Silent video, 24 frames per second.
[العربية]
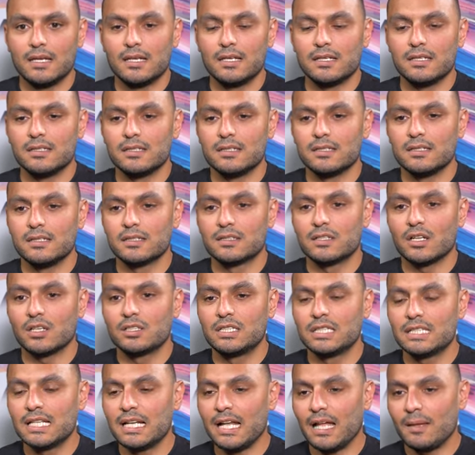آه،
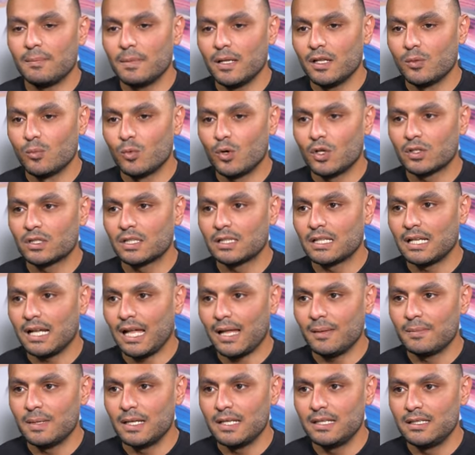تخطيط الاحمال او مخطط
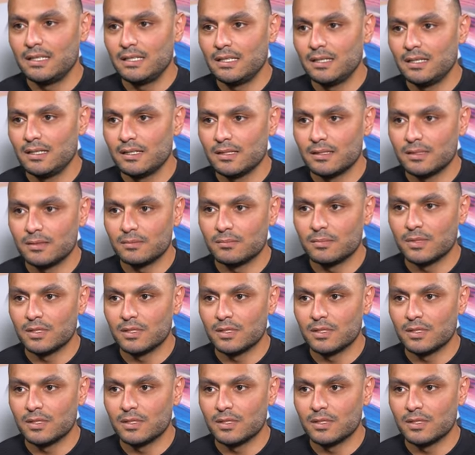الاحمال دي